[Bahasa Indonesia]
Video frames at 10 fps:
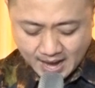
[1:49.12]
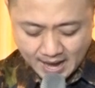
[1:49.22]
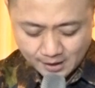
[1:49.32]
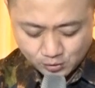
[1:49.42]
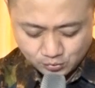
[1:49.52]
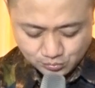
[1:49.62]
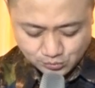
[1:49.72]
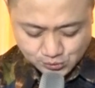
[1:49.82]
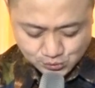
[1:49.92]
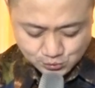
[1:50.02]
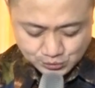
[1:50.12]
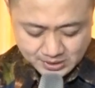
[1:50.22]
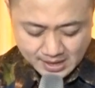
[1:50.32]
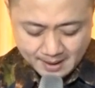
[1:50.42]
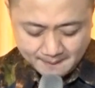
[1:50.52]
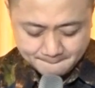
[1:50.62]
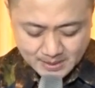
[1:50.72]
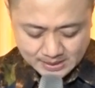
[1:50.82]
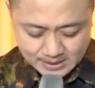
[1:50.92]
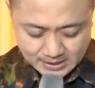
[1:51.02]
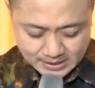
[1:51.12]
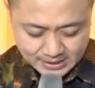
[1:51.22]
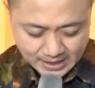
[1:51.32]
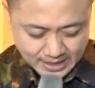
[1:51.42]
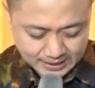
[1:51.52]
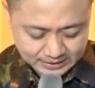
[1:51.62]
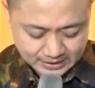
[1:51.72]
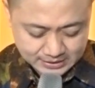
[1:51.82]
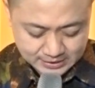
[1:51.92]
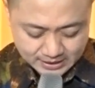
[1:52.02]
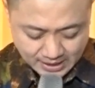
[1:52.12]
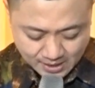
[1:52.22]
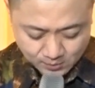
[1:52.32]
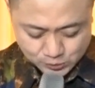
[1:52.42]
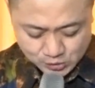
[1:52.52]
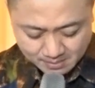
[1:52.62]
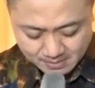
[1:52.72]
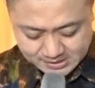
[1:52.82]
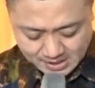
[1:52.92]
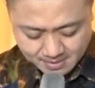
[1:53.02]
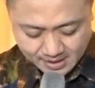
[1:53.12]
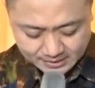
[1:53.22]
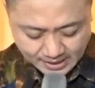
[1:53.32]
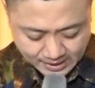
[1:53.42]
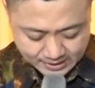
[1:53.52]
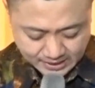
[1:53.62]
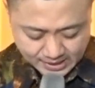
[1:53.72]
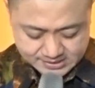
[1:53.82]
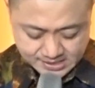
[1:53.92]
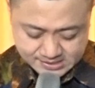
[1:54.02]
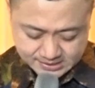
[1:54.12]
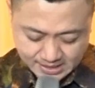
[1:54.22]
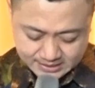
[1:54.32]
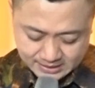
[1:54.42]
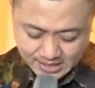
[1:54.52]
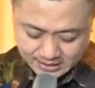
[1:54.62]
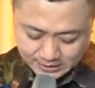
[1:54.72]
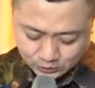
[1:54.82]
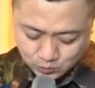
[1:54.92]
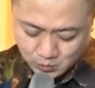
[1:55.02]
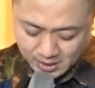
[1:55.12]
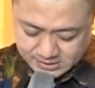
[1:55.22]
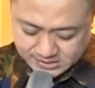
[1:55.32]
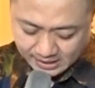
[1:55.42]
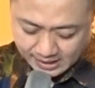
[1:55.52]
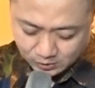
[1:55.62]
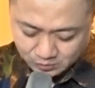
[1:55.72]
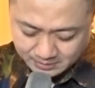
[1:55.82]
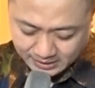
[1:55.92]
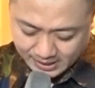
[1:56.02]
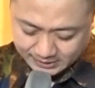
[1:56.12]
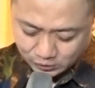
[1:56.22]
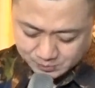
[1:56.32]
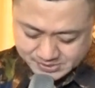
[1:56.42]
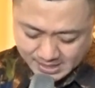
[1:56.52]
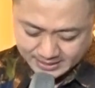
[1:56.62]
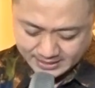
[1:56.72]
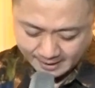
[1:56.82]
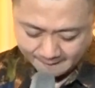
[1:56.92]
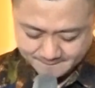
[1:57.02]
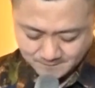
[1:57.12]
aku sudah melihat engkau. Sama-sama katakan dengan saya sekali lagi, Tuhan selalu melihat hidup saya.